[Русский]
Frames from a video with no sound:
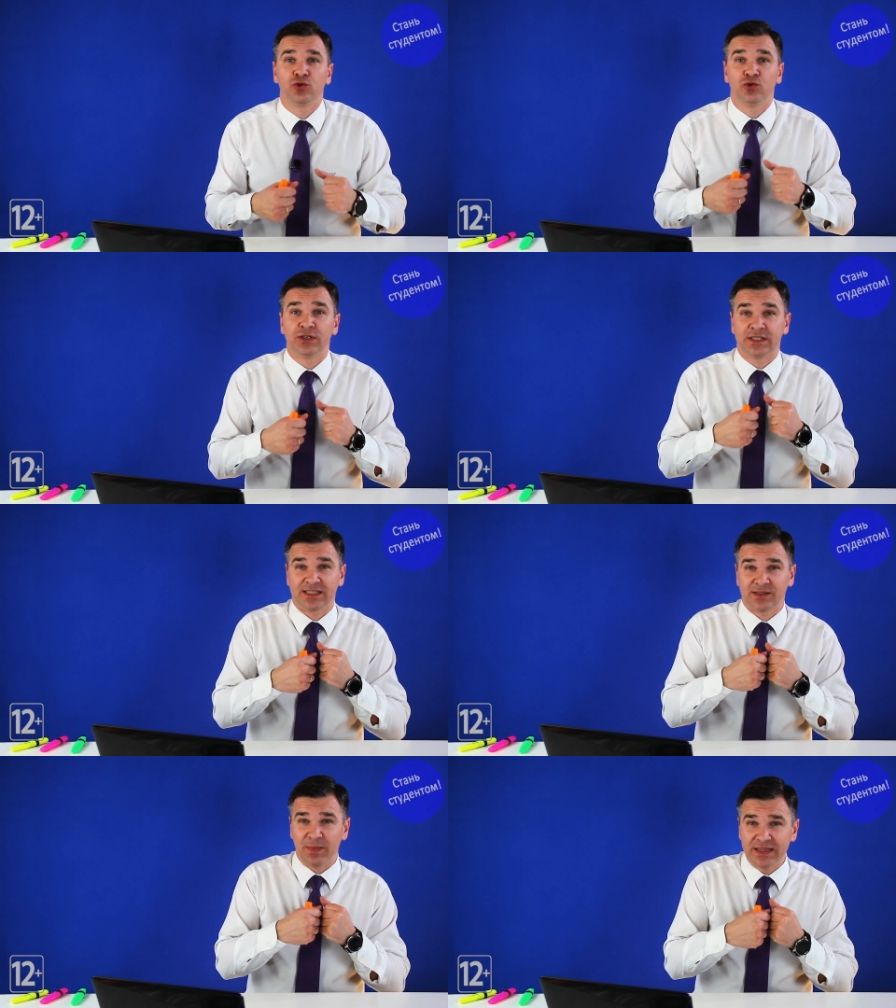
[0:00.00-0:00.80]
То есть
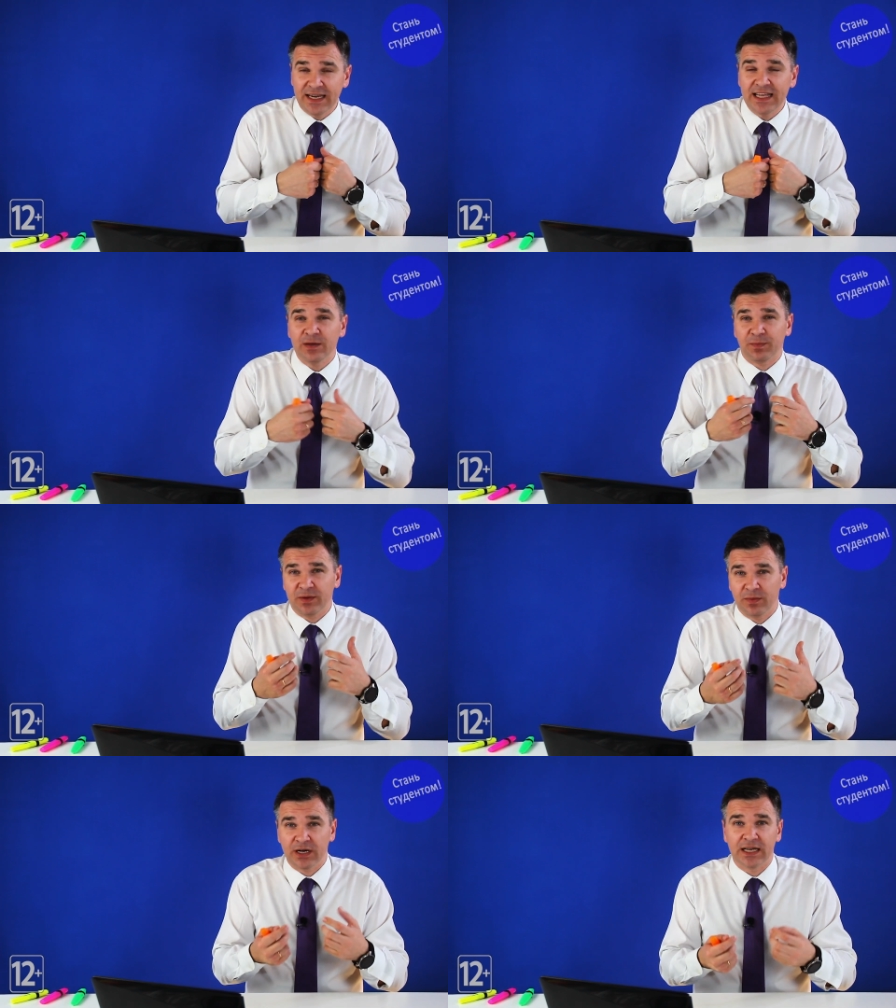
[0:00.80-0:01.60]
смотрите,
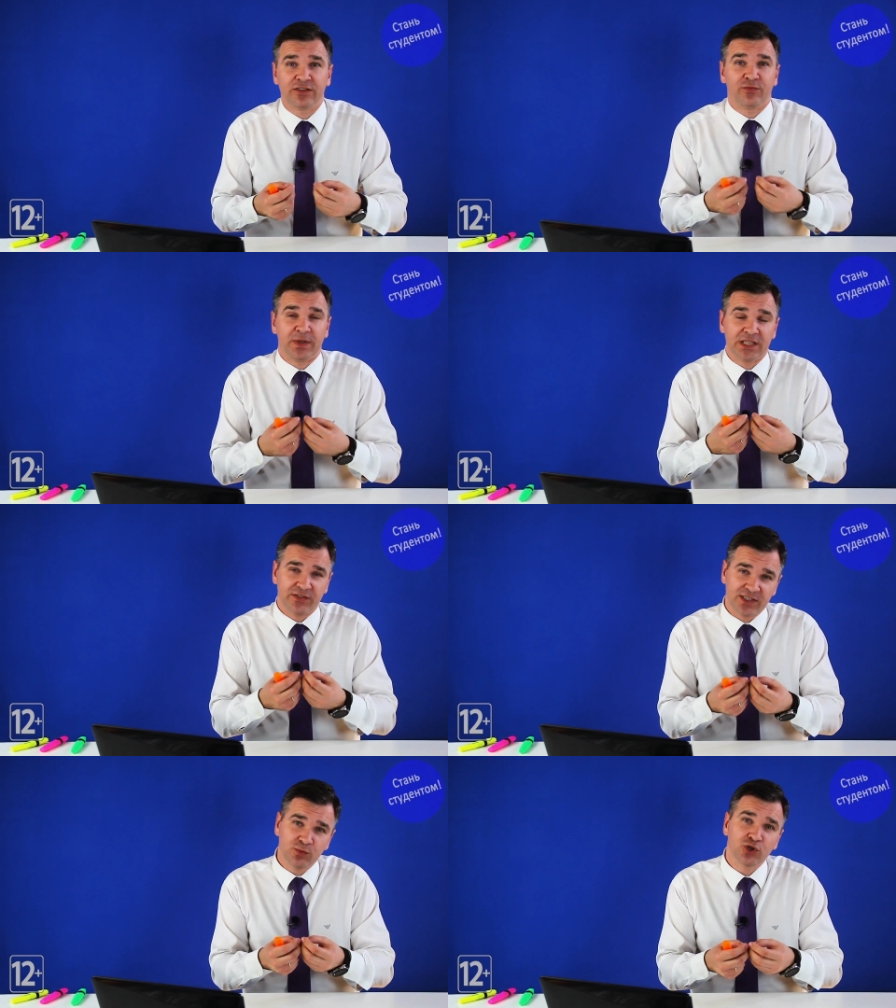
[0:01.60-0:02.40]
подбирайте. Вполне
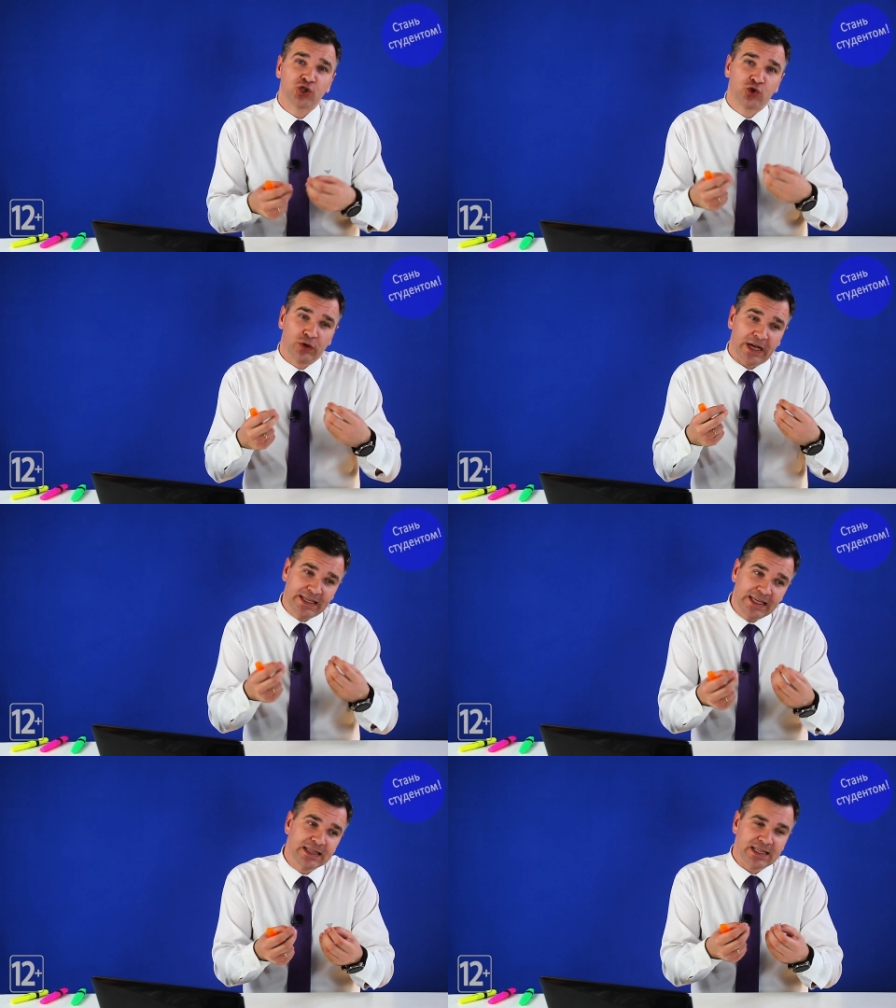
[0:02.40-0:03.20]
возможно, что
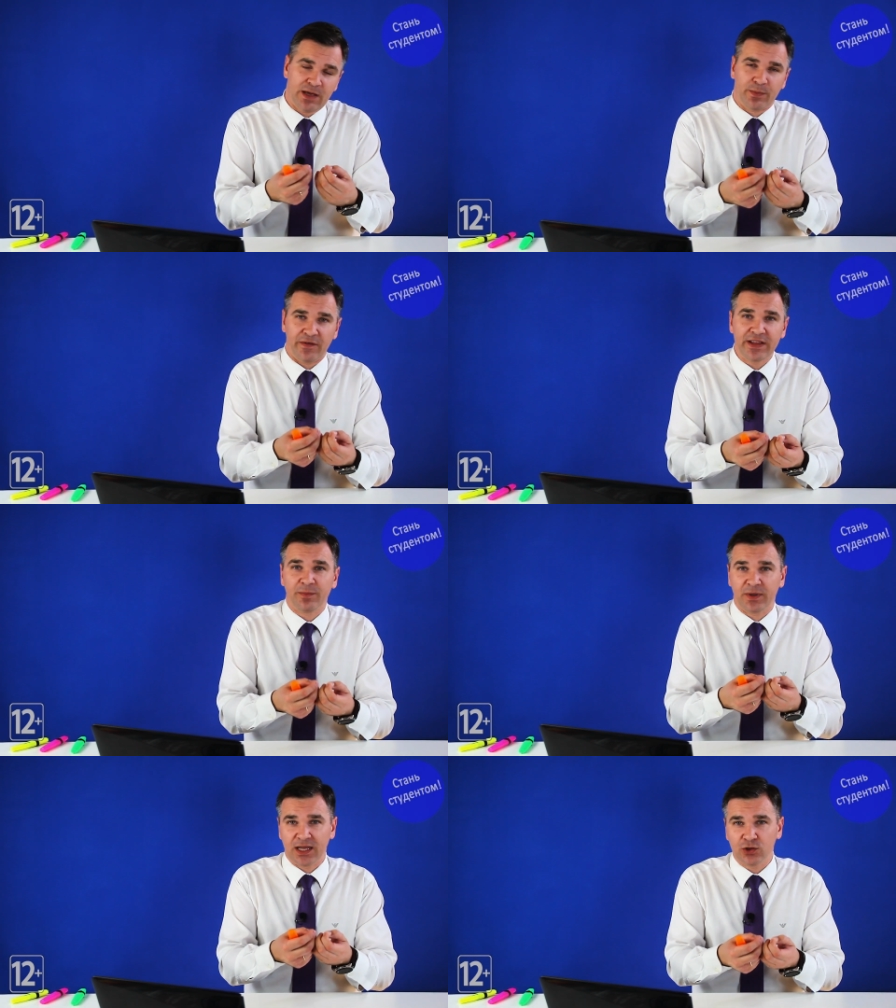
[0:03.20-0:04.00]
какие-то направления
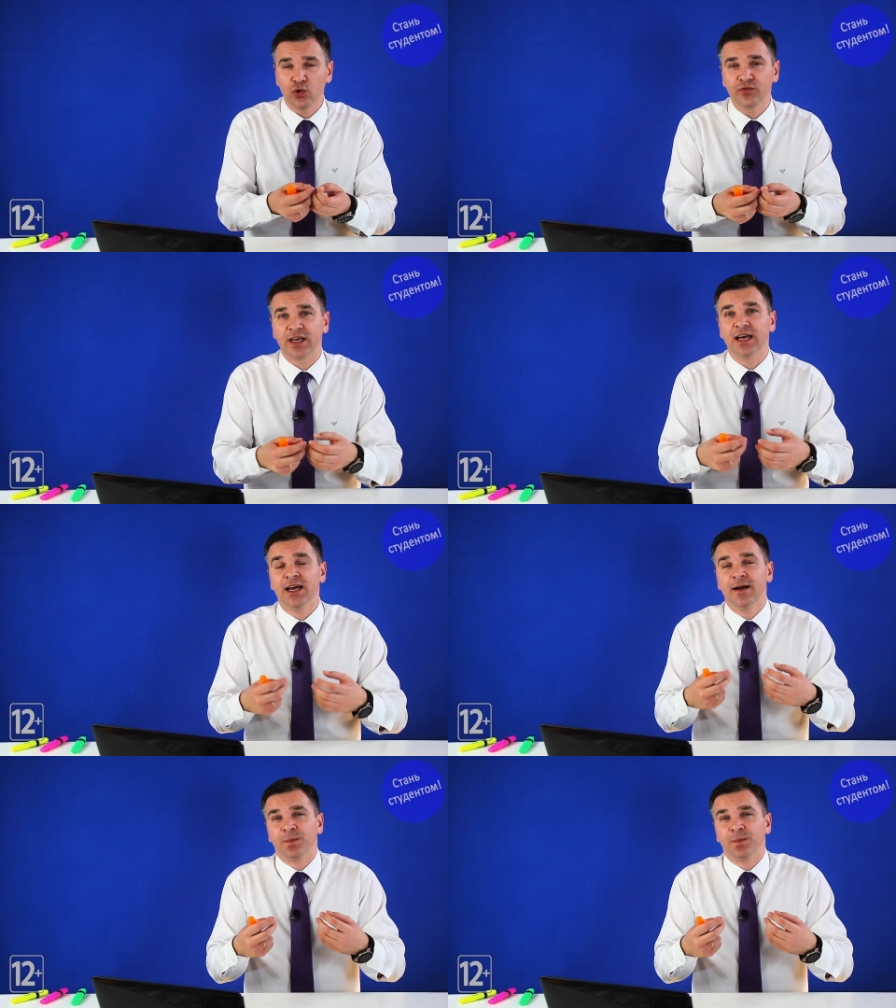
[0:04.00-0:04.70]
подготовки